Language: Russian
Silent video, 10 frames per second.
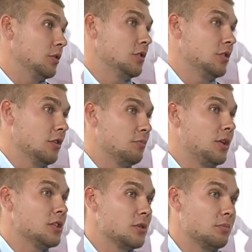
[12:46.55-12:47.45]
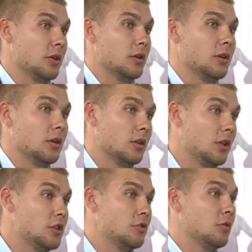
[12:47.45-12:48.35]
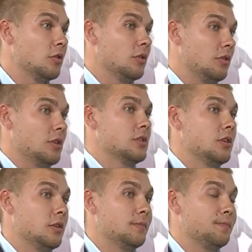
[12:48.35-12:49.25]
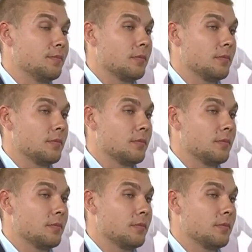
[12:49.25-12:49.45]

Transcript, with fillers: То есть я, в принципе, э, для чего, если